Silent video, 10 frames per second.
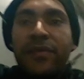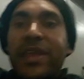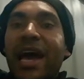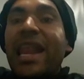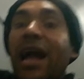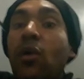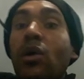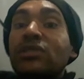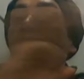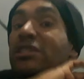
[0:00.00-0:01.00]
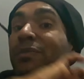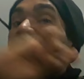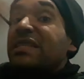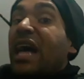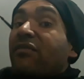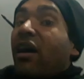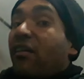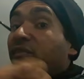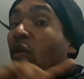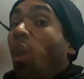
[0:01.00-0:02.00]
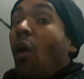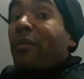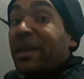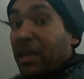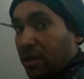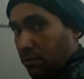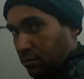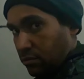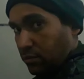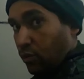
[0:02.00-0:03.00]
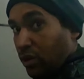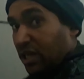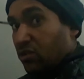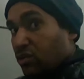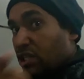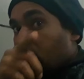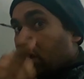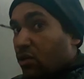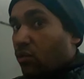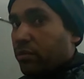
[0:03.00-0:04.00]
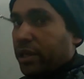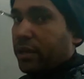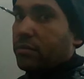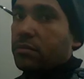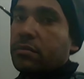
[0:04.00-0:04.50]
Em Alagoas nós passava fome, porque não tinha o que comer.